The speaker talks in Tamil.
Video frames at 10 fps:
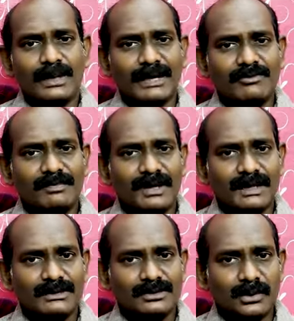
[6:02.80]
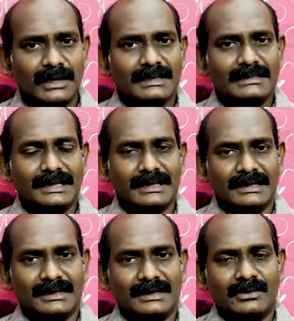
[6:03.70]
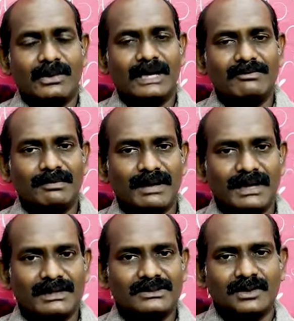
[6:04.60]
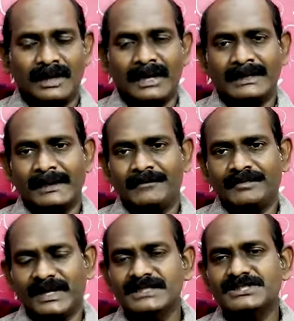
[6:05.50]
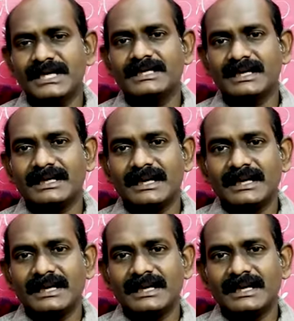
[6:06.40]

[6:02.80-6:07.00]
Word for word: குறைவுபட தொடங்கி குறைவுபட தொடங்கி இன்றைக்கு